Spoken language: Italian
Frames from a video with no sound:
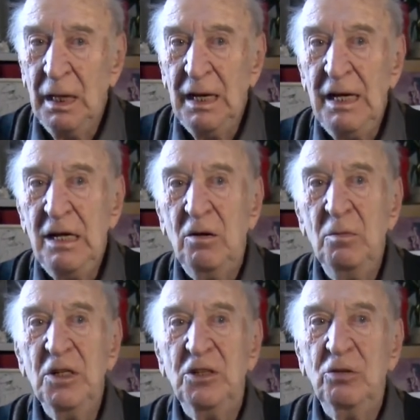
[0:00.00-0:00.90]

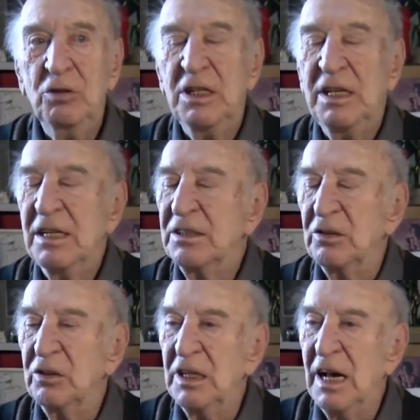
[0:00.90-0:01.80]
incominciò un'idea
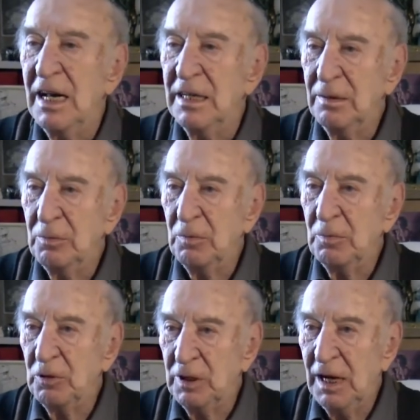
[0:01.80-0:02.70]
straordinaria
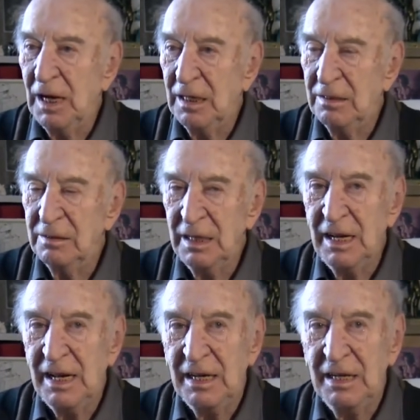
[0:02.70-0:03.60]
proprio da De
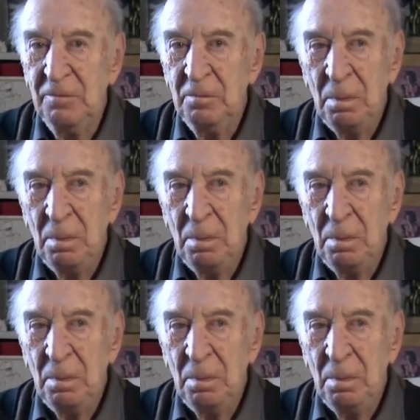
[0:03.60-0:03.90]
Negri,